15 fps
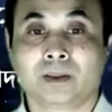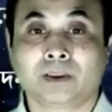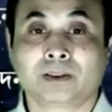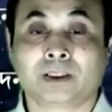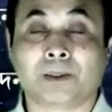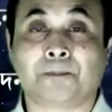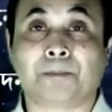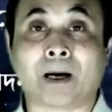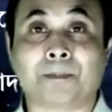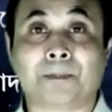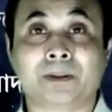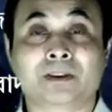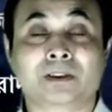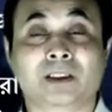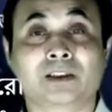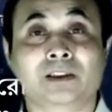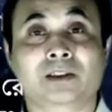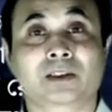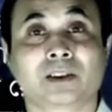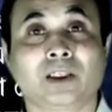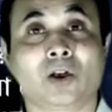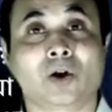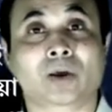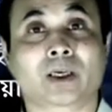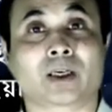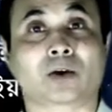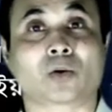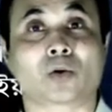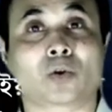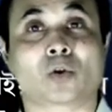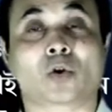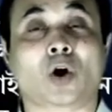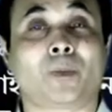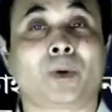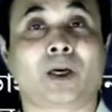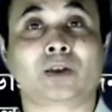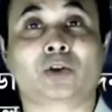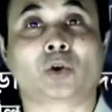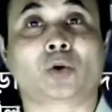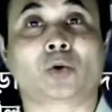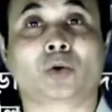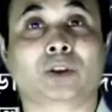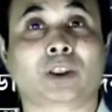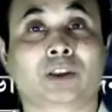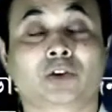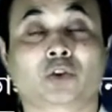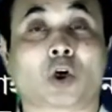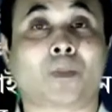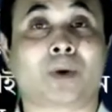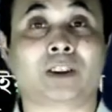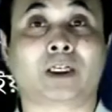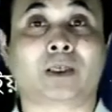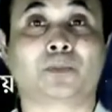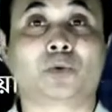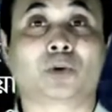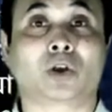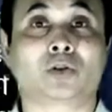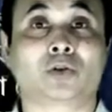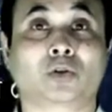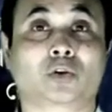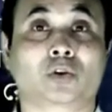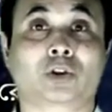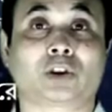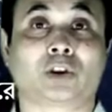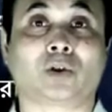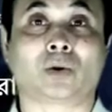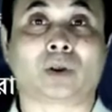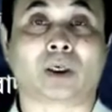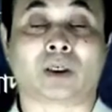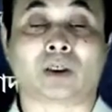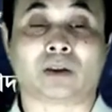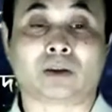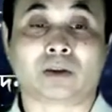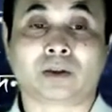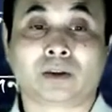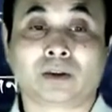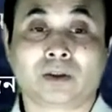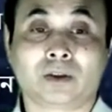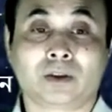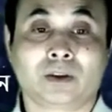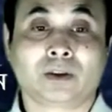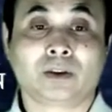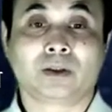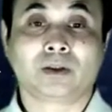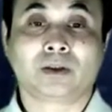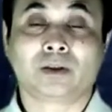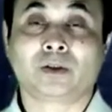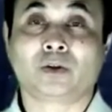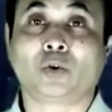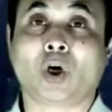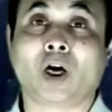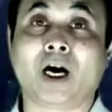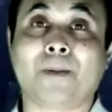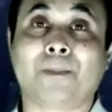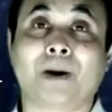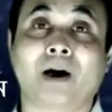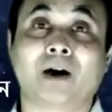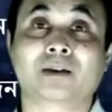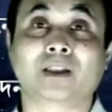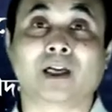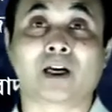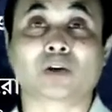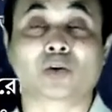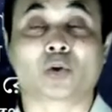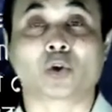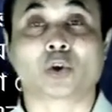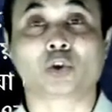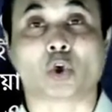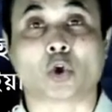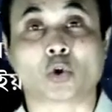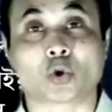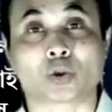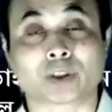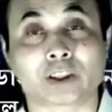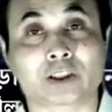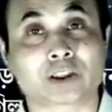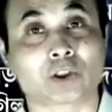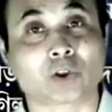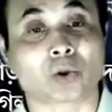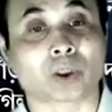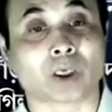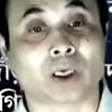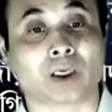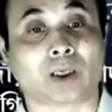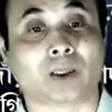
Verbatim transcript: সেই পাপিস্টে স্ত্রীলোকের কোনো ক্ষমার যোগ্যতা সমাজের বুকে অন্তত ছিল না দয়া পাওয়ার তার কোনো যোগ্যতা ছিল না